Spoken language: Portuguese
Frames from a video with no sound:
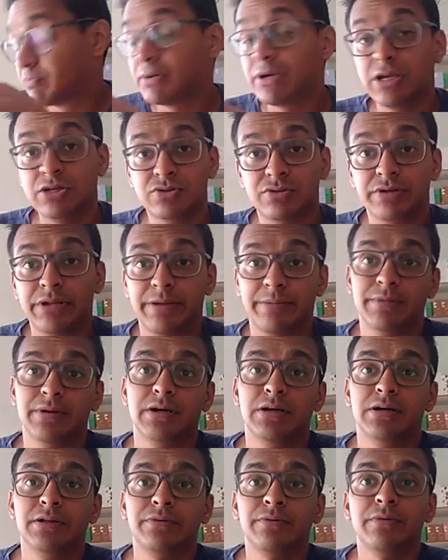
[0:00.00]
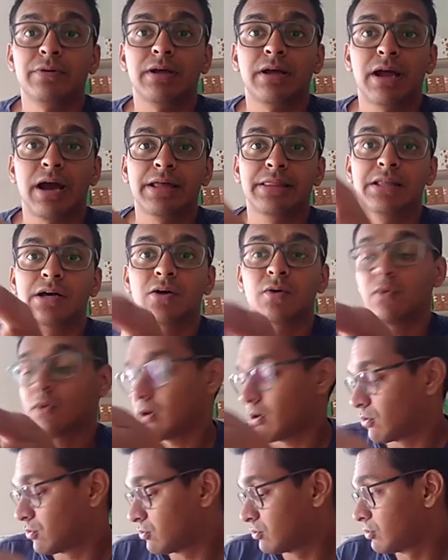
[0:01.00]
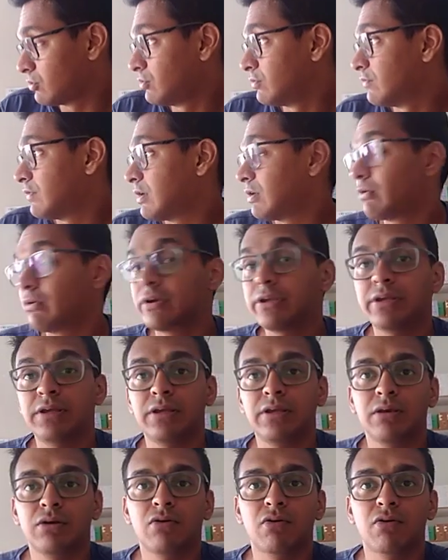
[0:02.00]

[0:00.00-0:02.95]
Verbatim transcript: preços, lembrando, cada um calcula do valor que